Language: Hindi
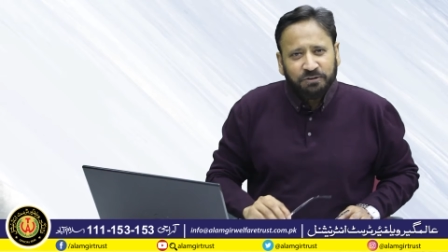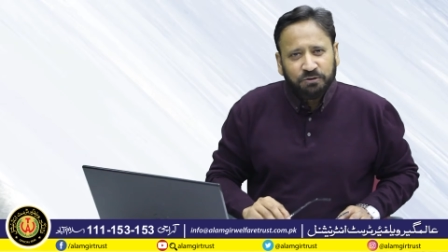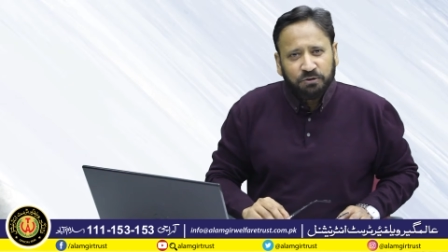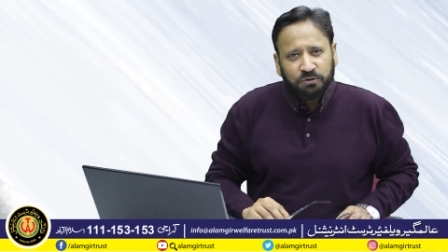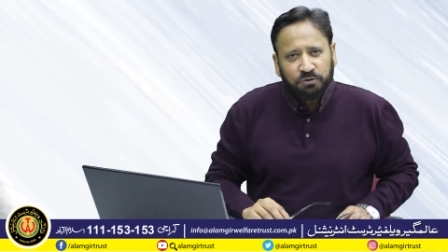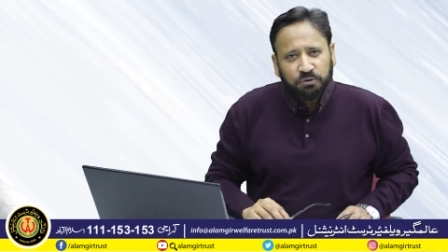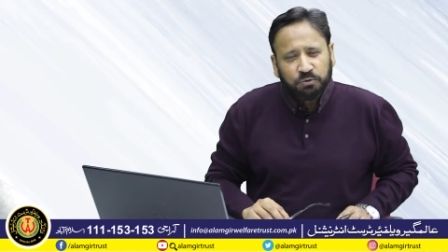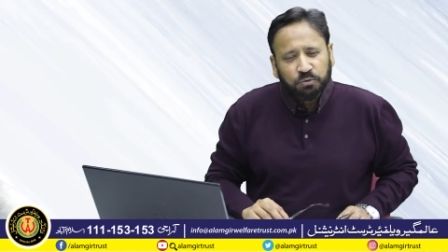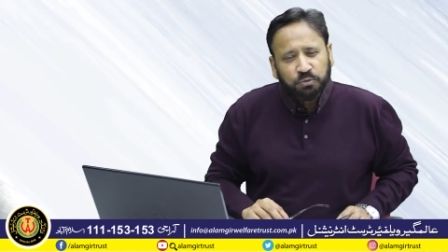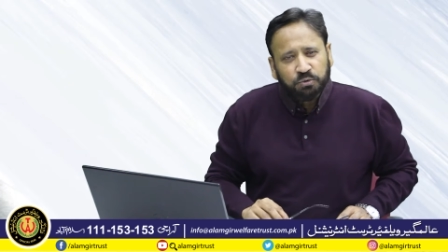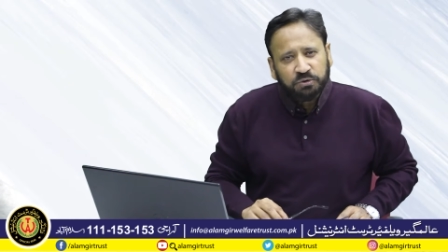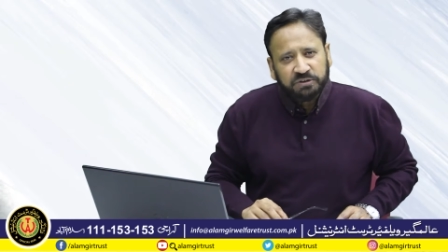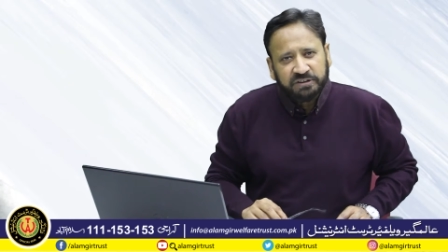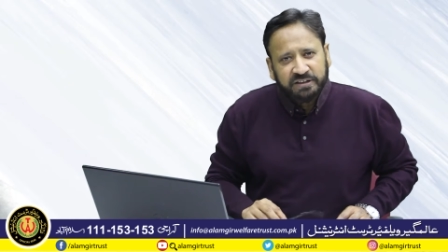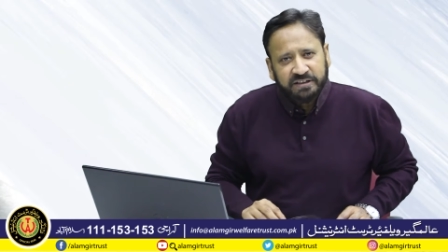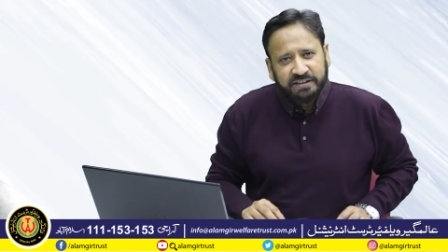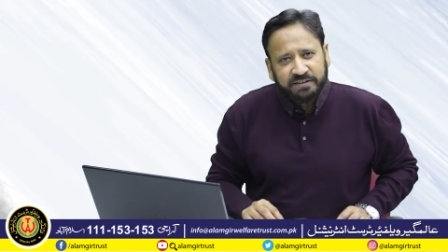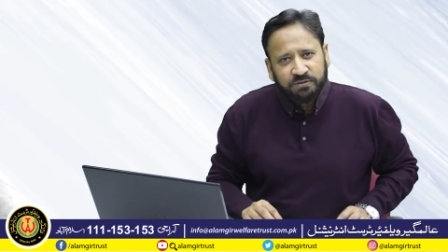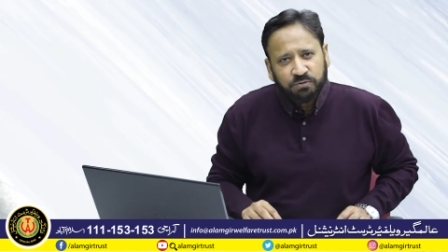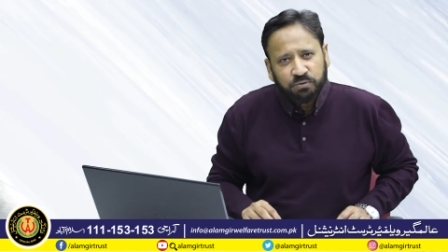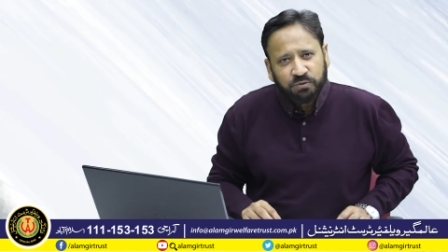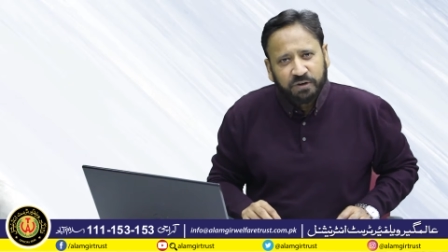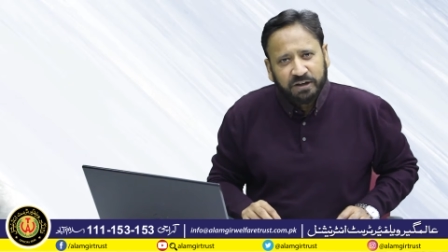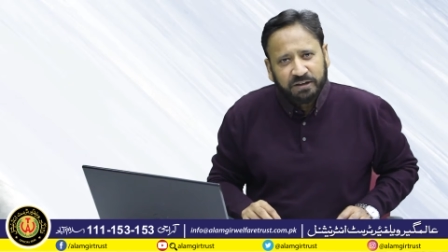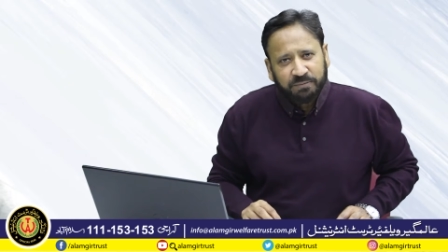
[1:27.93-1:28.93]
तो दूध
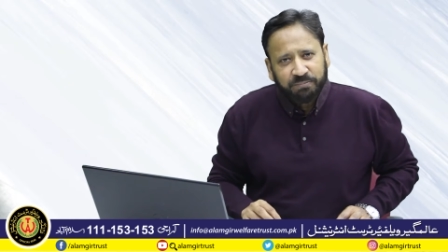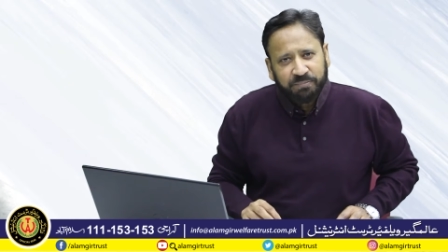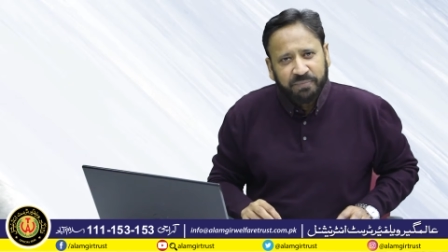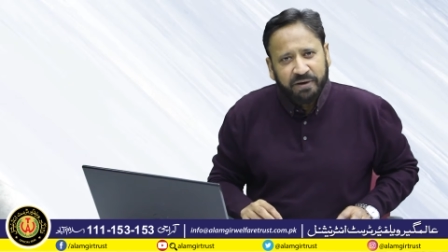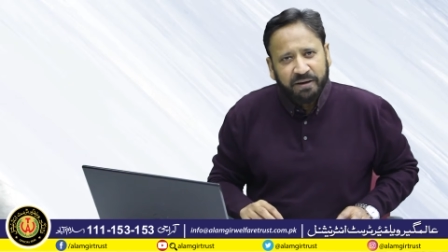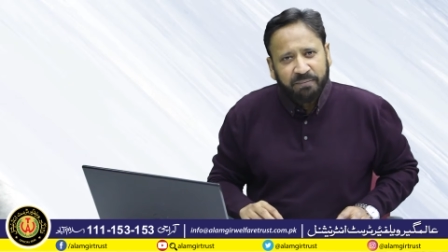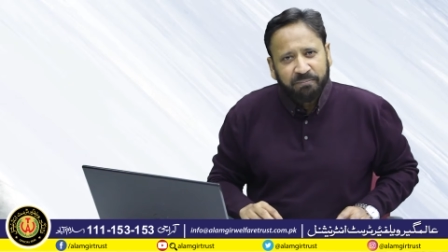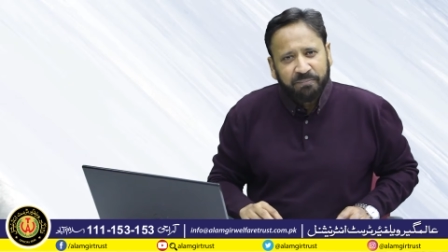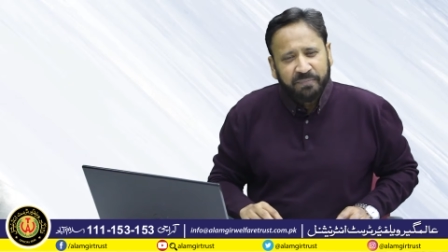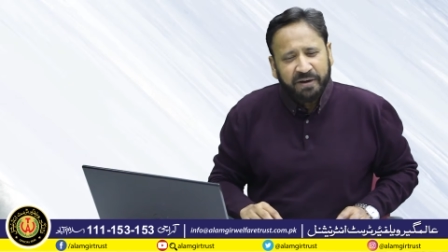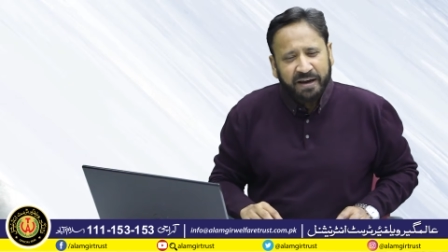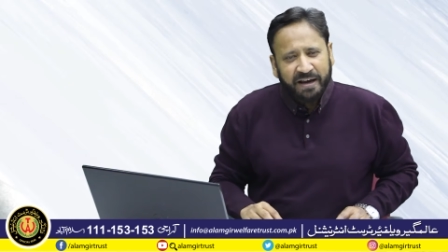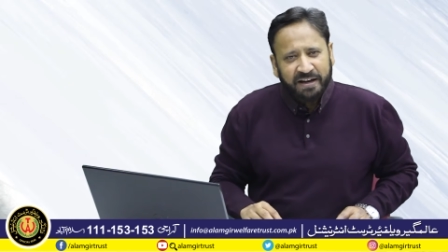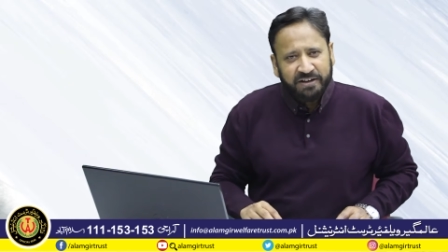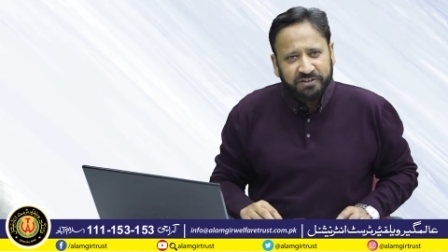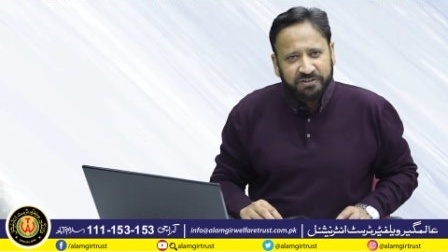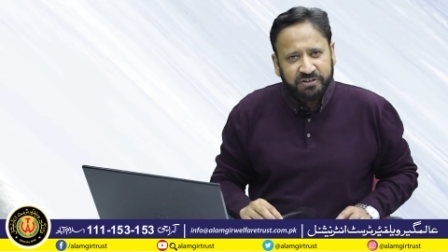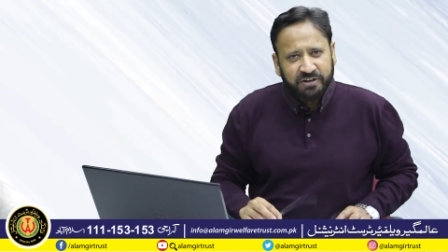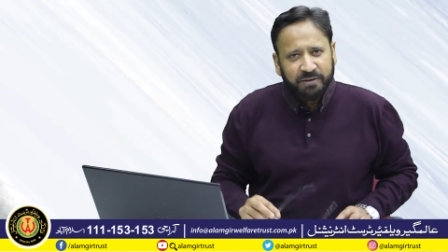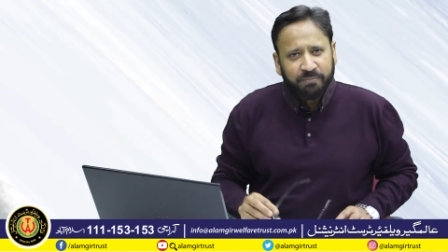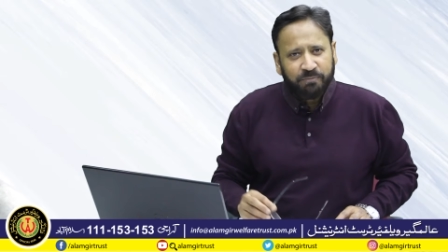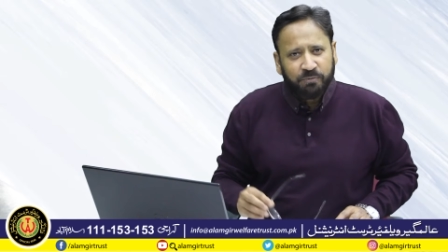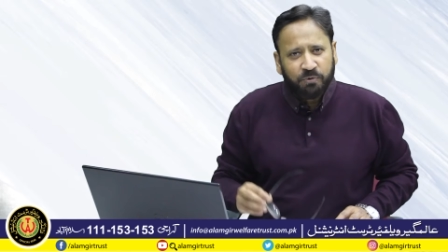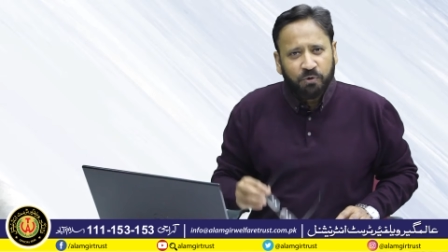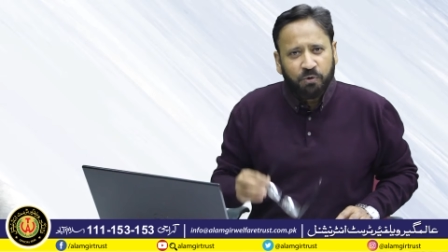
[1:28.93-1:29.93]
की सूरत में हम
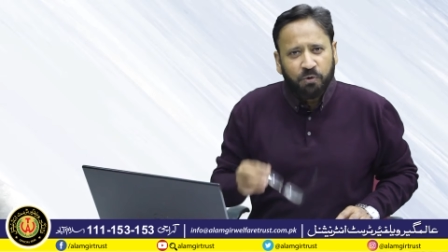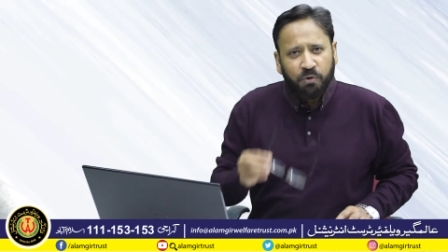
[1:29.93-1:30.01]
कैल्शियम